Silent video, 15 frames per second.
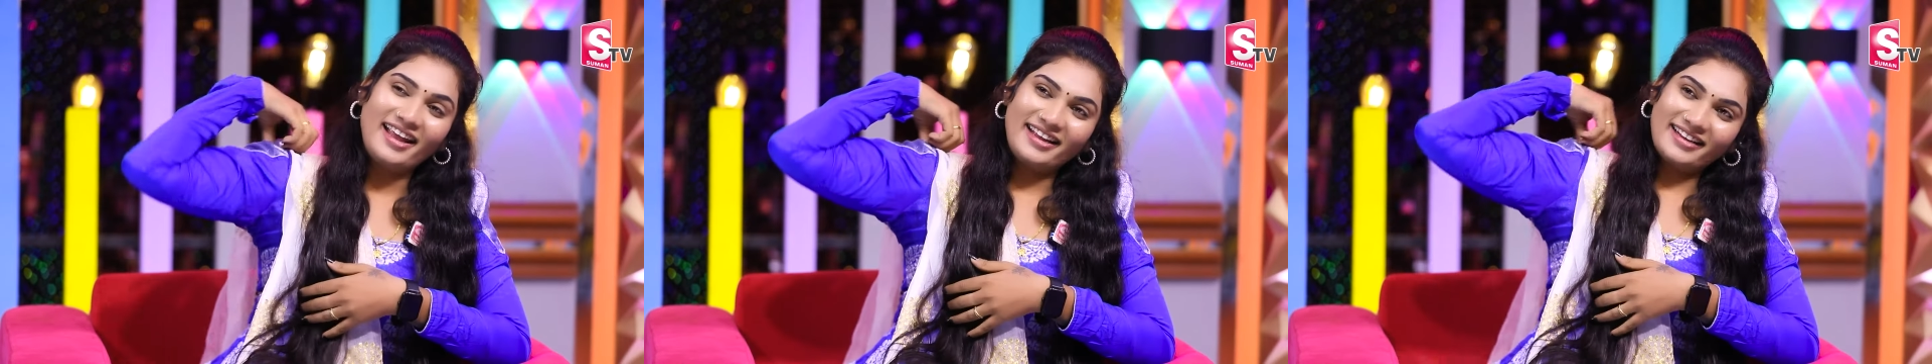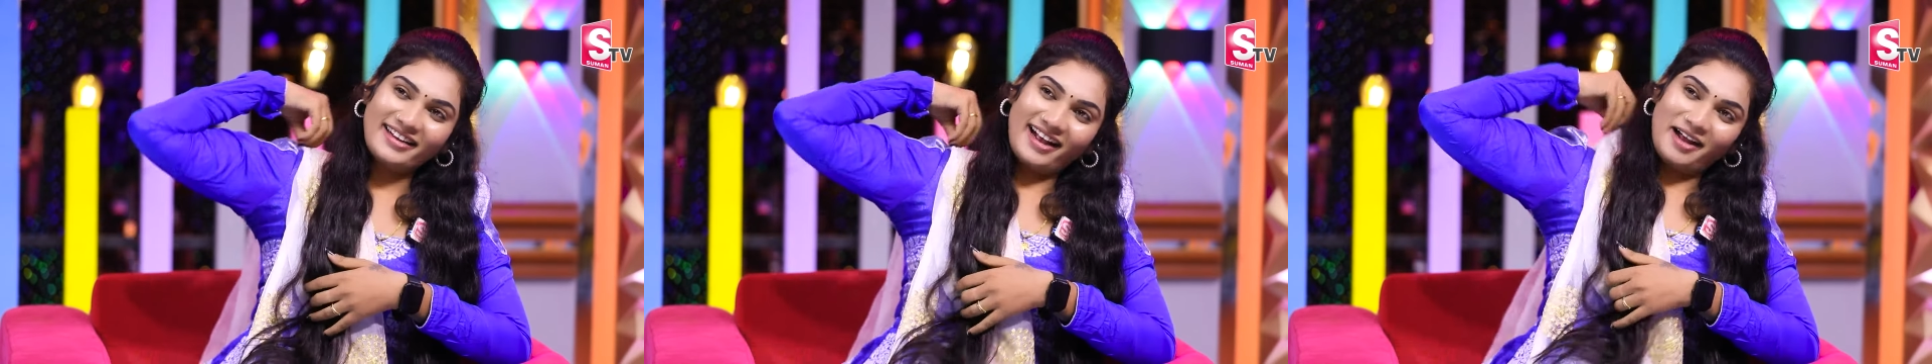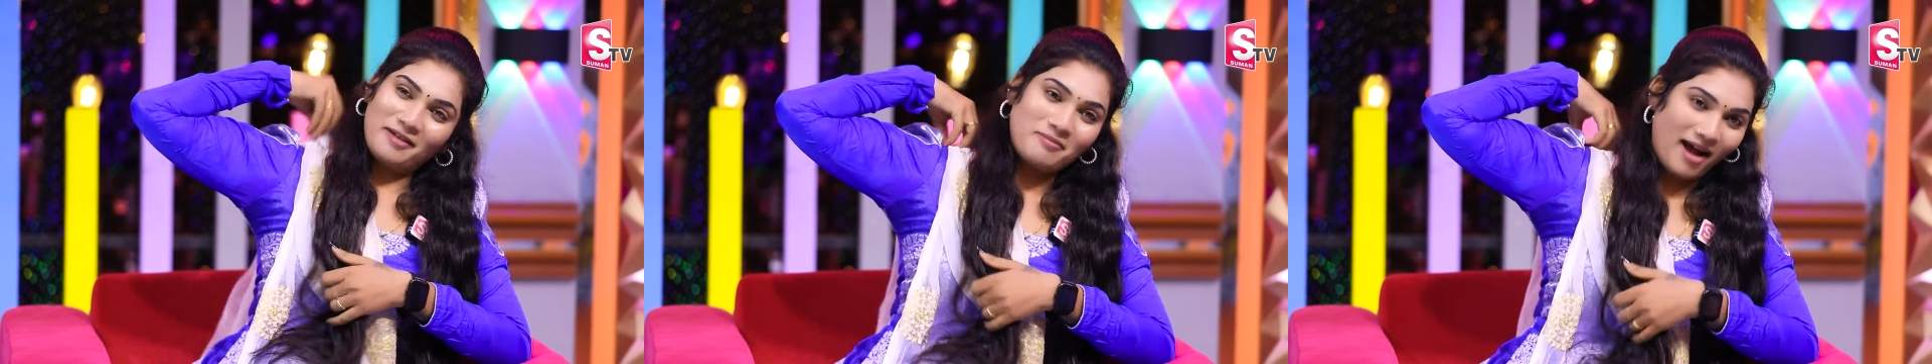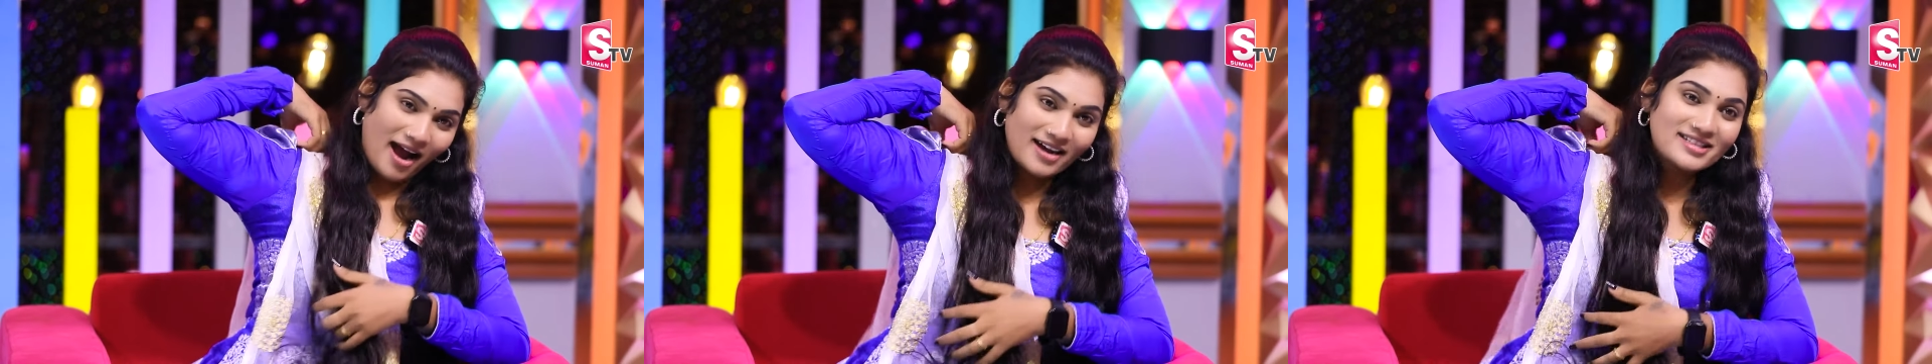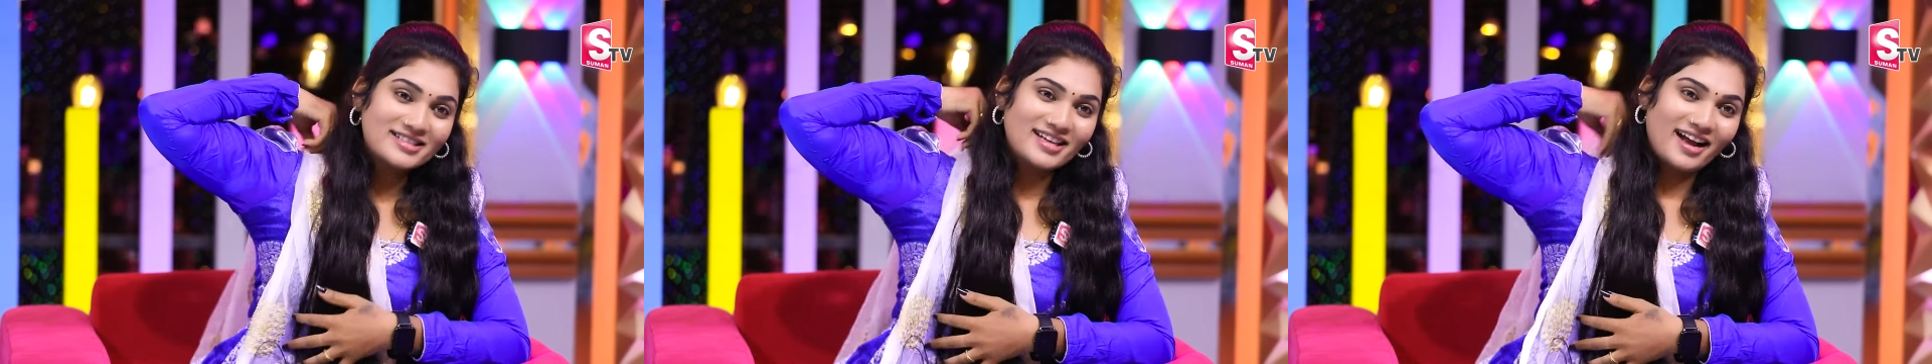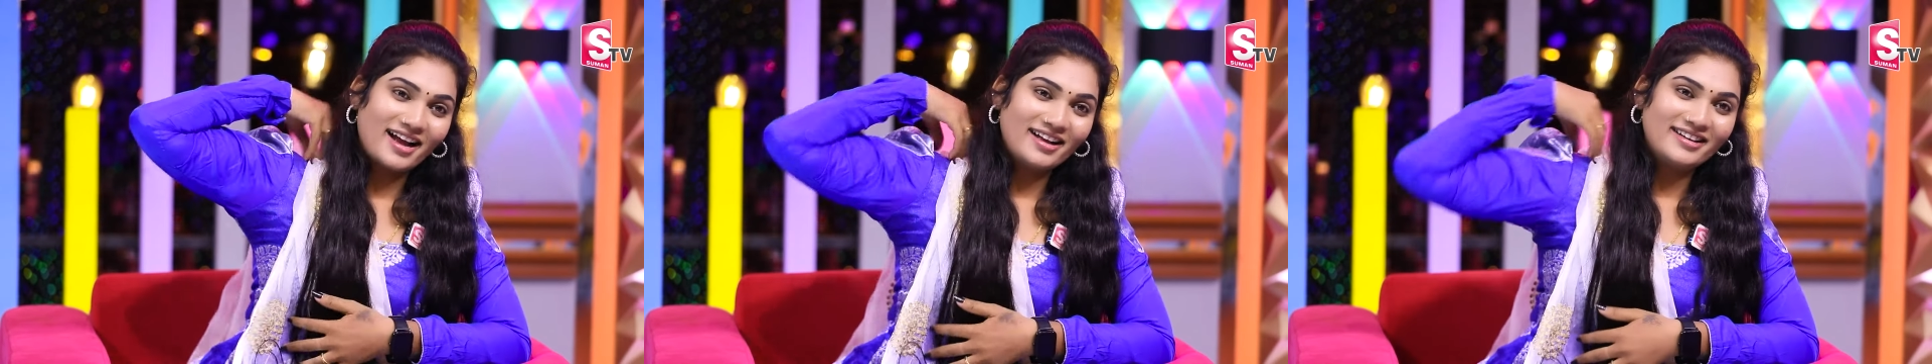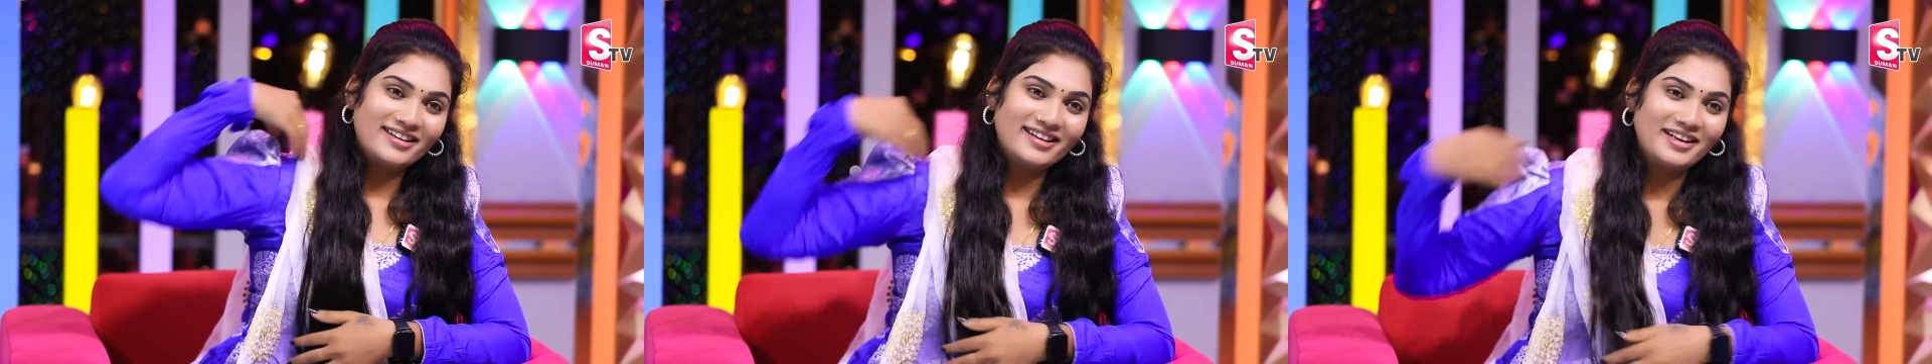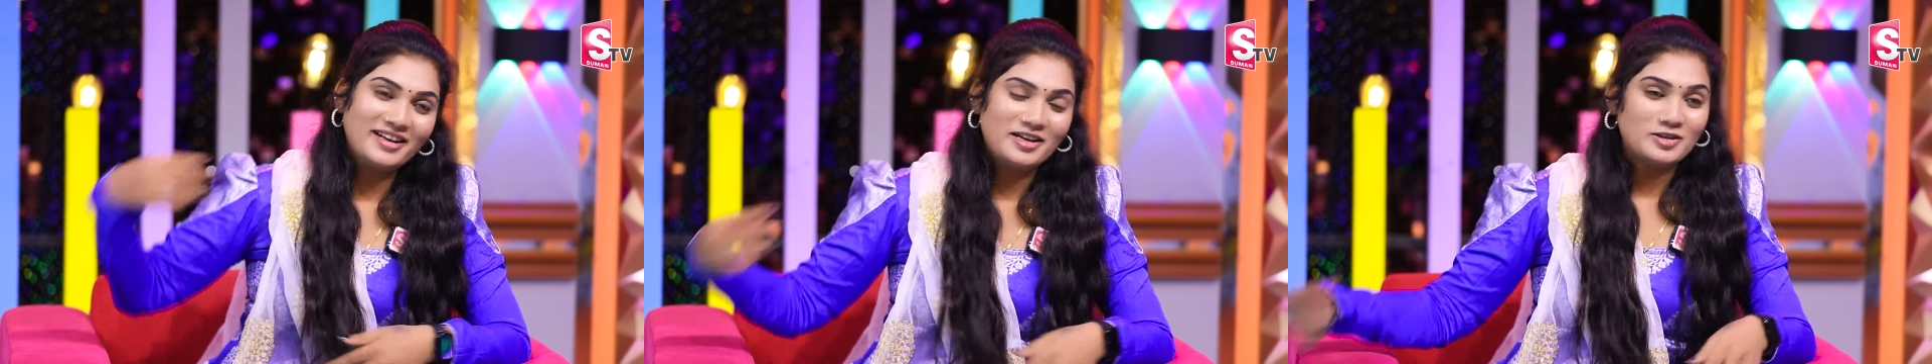ఇంకా మాన్స
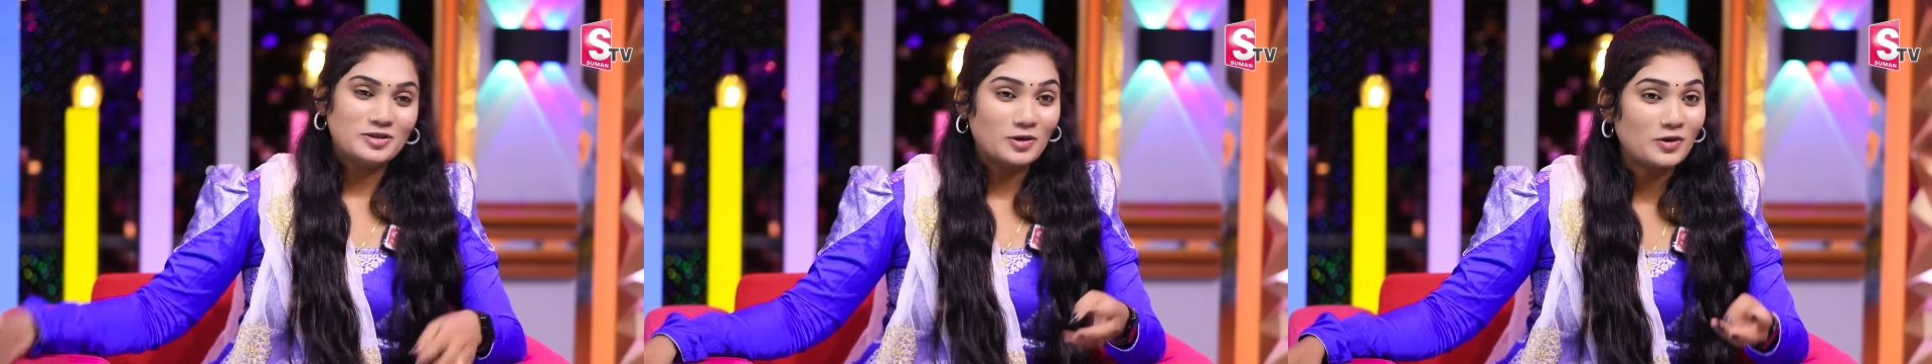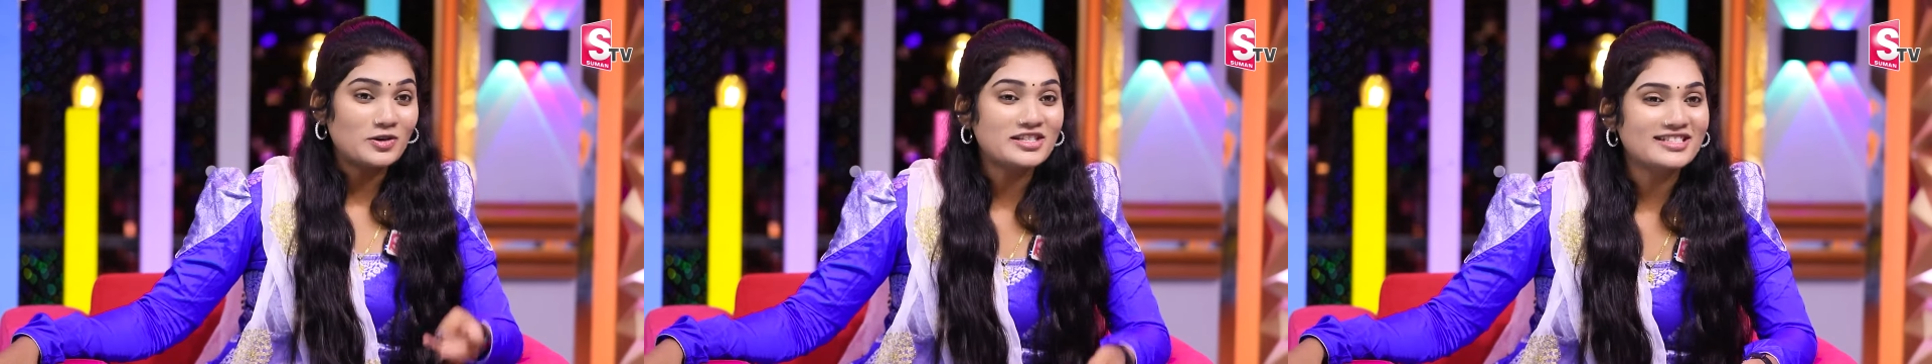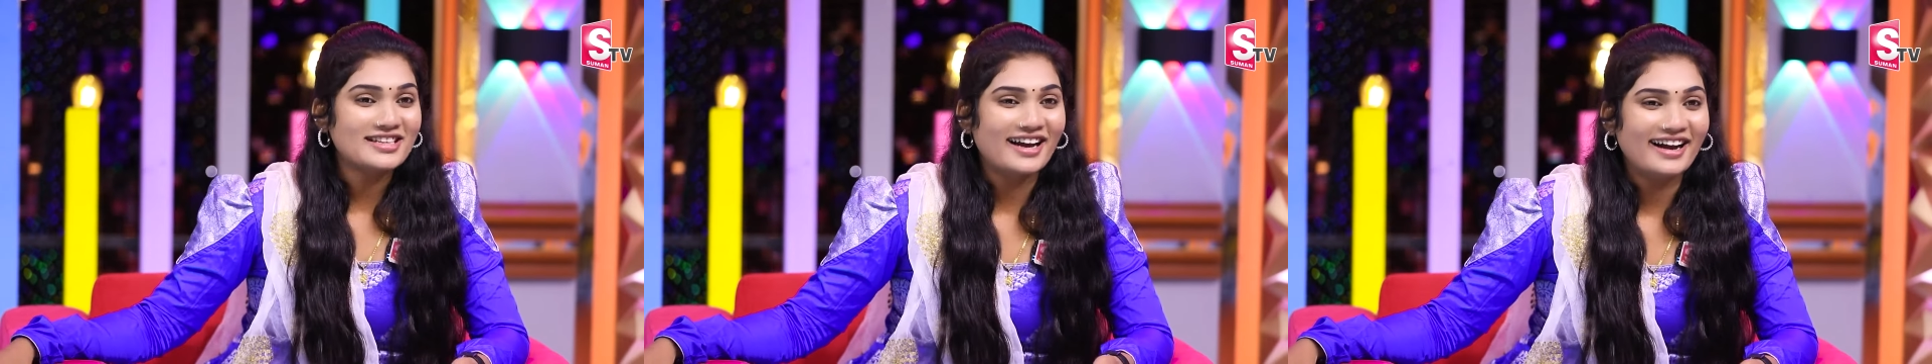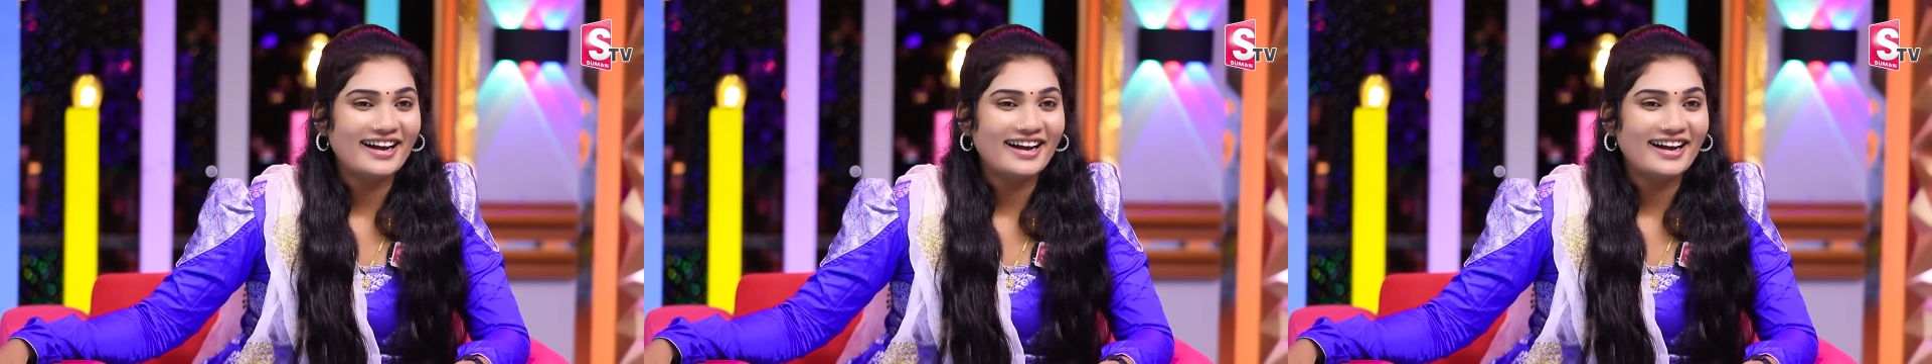జోష్న